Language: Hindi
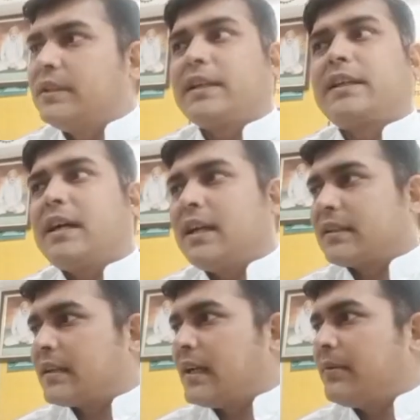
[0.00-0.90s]
देख के
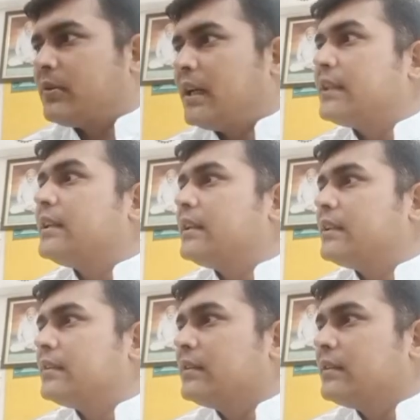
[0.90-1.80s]
हालत खराब हो जाती है
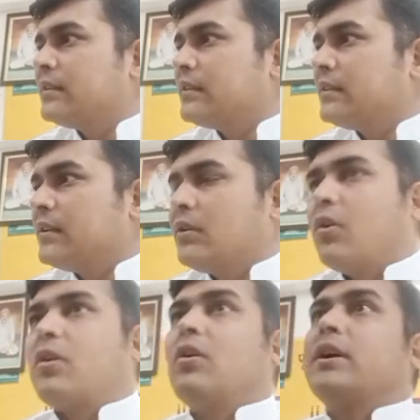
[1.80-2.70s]

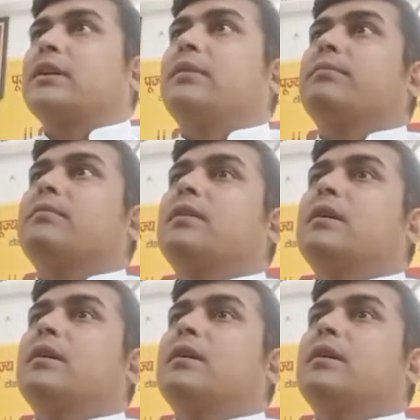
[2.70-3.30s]
और कहो एकदम